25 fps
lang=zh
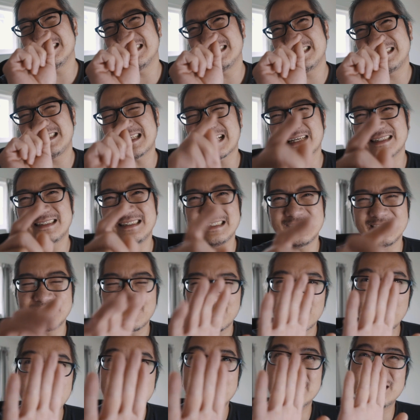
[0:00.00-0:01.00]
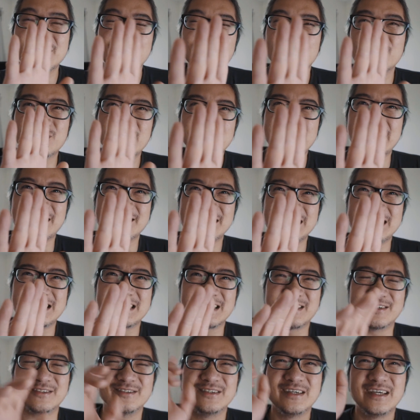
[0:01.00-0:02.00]
相机对自动对焦镜
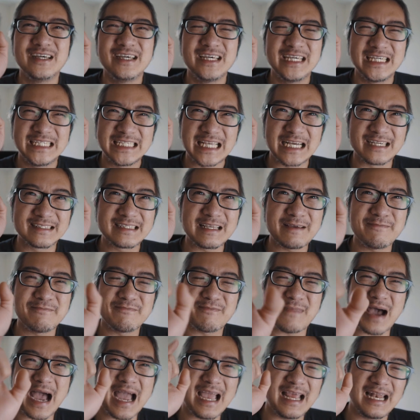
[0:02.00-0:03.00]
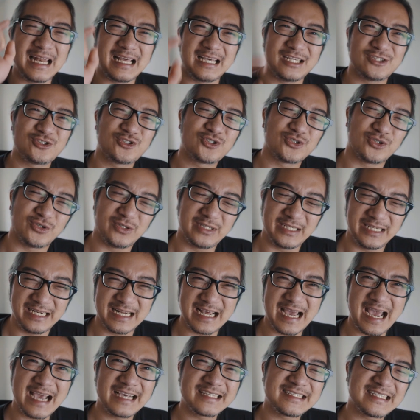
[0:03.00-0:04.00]
头，然后再买了索尼
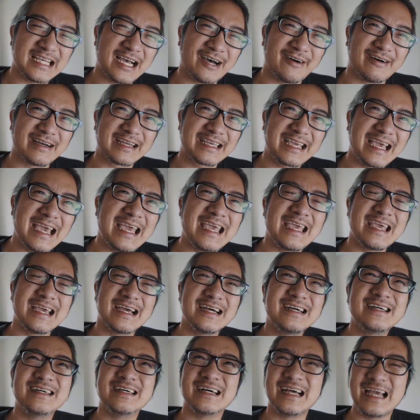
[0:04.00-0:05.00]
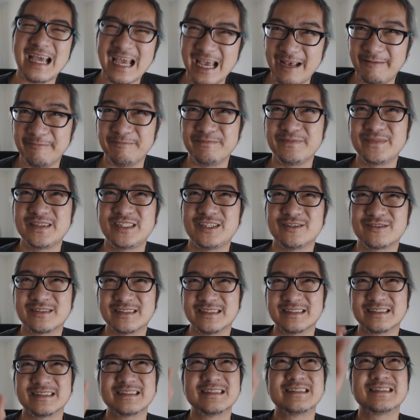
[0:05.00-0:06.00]
的 XLRK 二 M，就
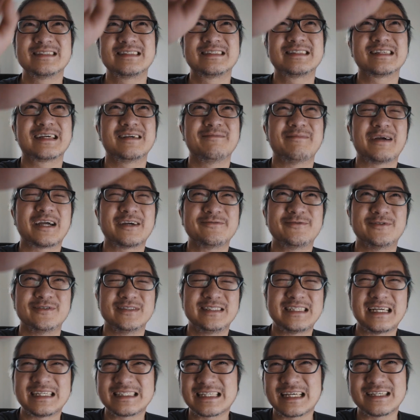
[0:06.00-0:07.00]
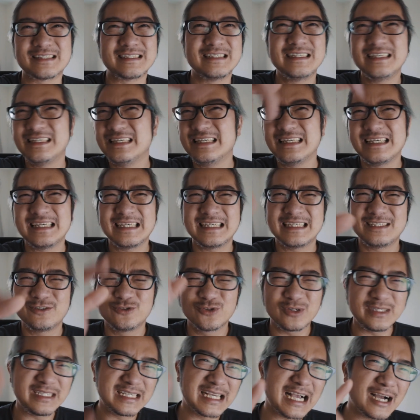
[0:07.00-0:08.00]
是这个麦克风，加上。
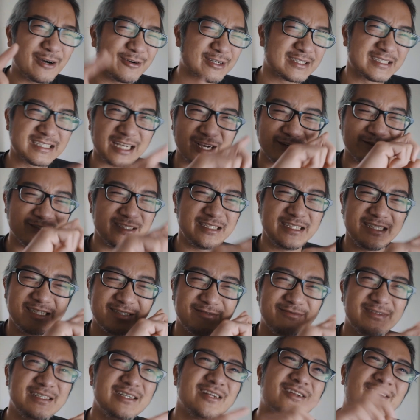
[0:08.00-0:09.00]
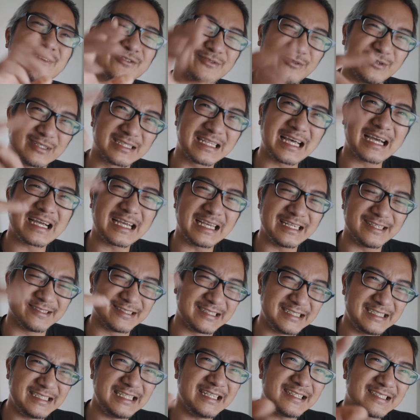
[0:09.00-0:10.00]
如果你看我早期的 Vlog，我大概有
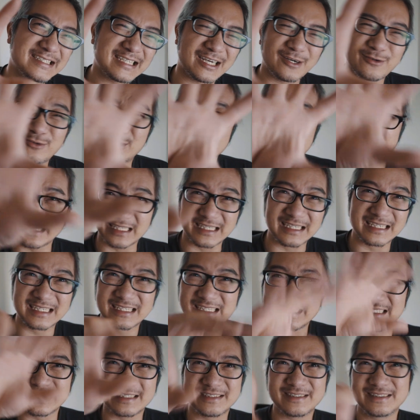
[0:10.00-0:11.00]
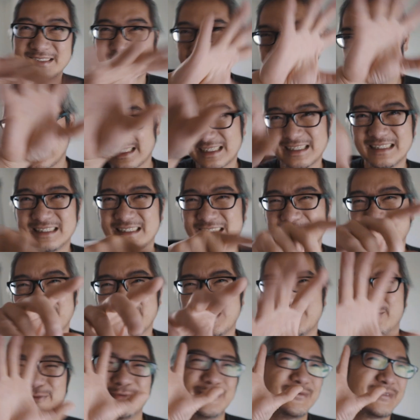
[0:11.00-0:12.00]
介绍我整个的这个设
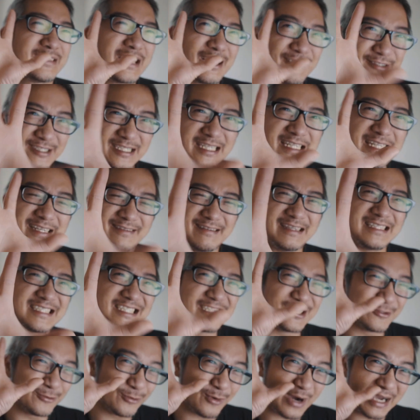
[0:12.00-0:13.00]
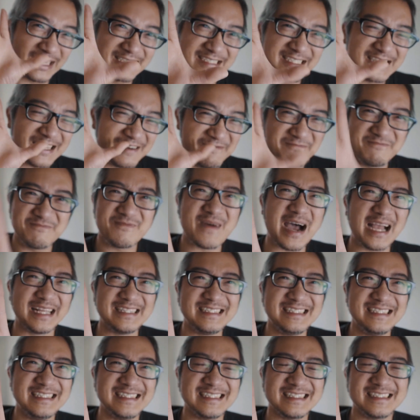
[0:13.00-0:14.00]
备，到现在为止我还是很满
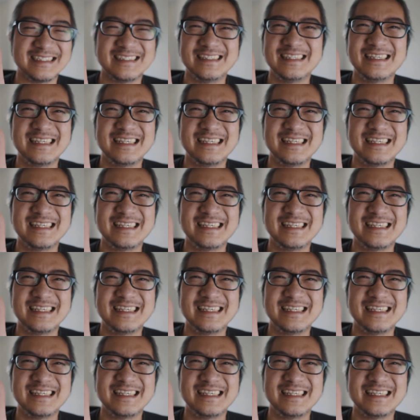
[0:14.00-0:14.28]
意的。